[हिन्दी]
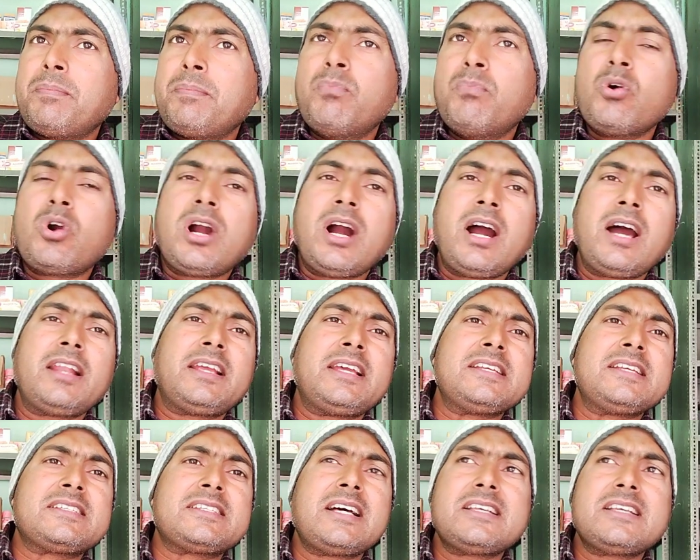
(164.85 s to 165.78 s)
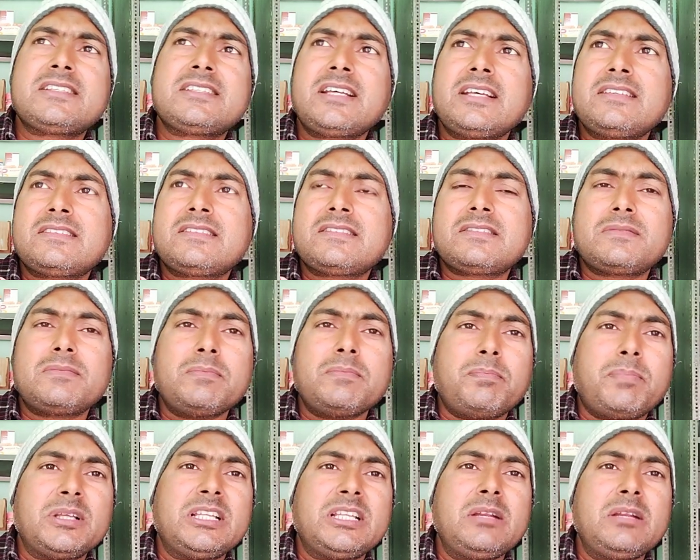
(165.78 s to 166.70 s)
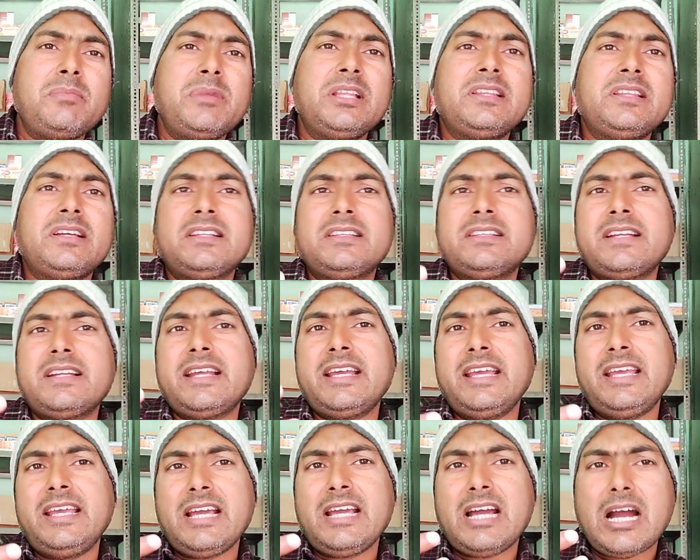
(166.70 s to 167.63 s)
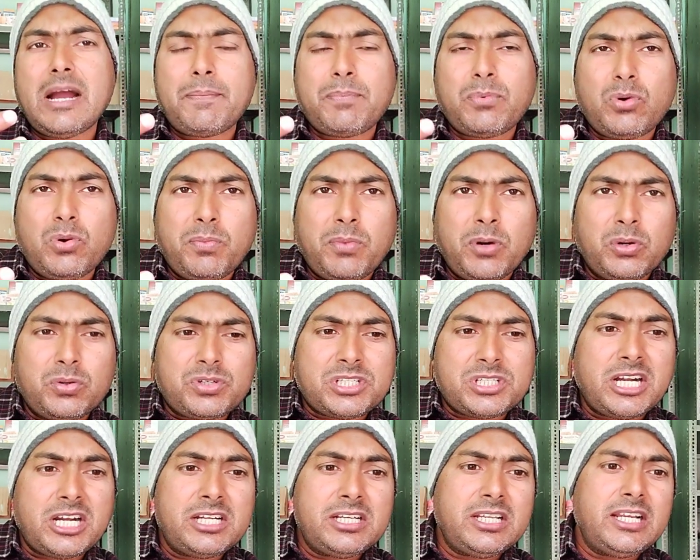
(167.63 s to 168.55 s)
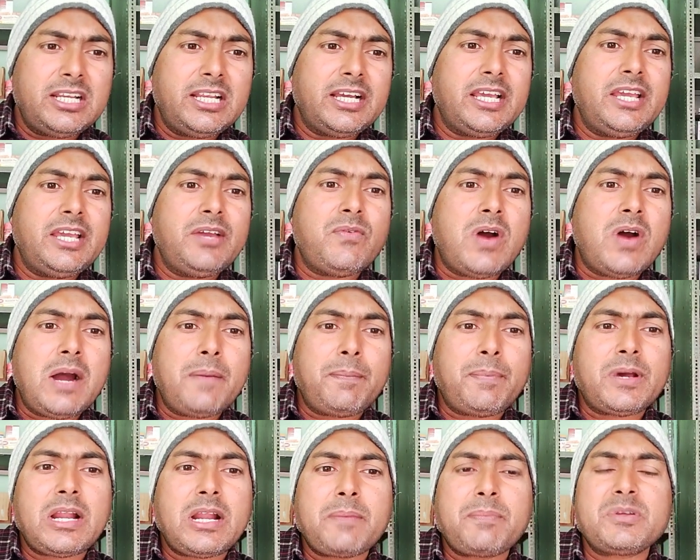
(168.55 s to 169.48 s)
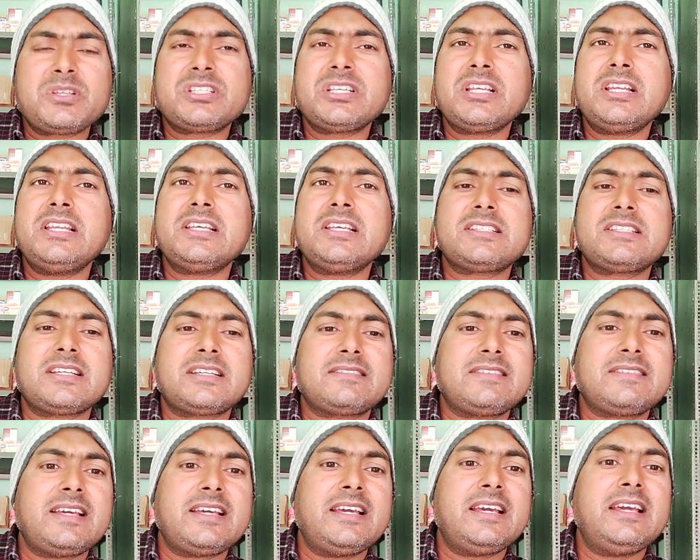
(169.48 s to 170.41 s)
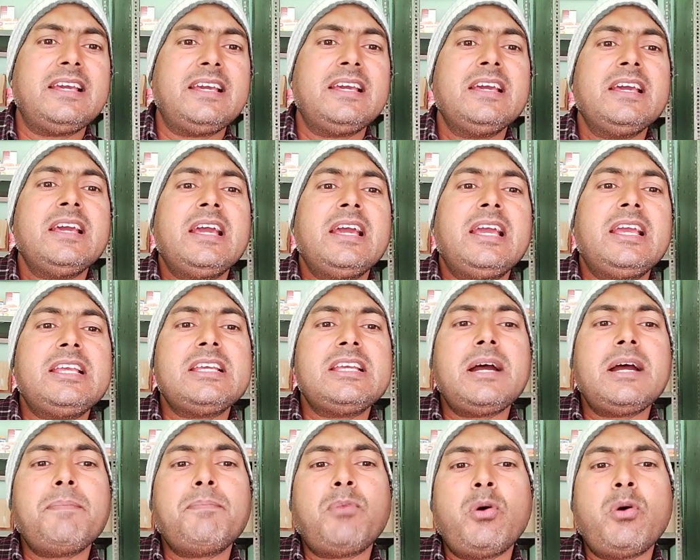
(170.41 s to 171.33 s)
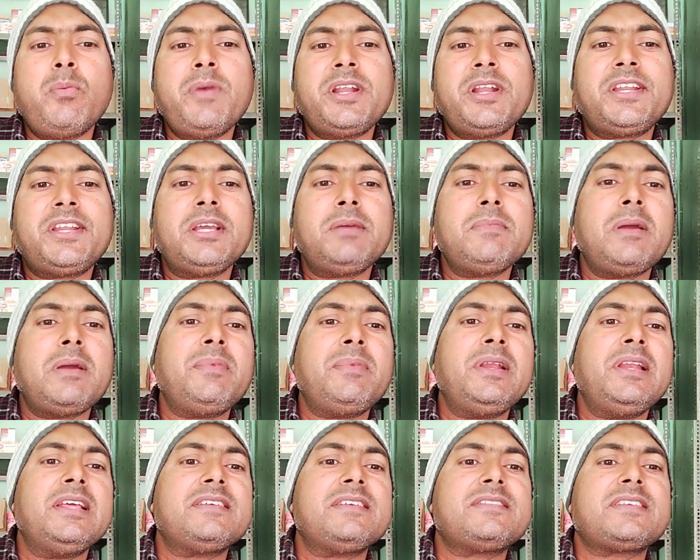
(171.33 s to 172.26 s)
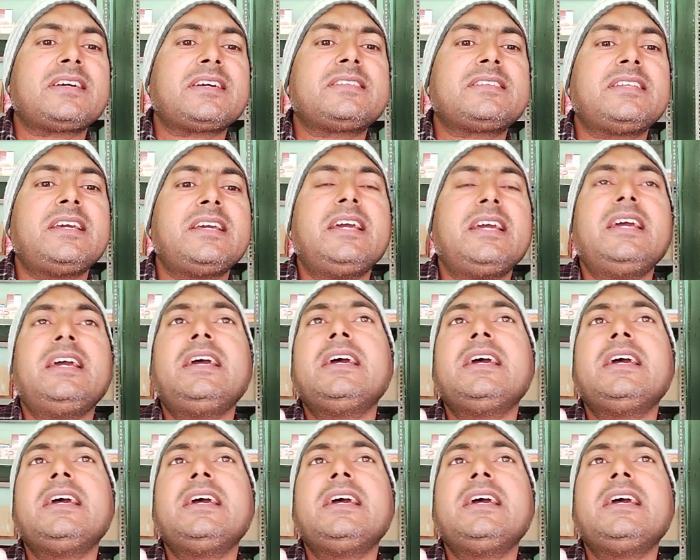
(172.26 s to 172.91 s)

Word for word: बुखार के साथ साथ बदन में दर्द रहे आपको बहुत ठंड लगे वहाँ पर आप इसे ले सकते हैं या वोमिटिंग में भी ले सकते हैं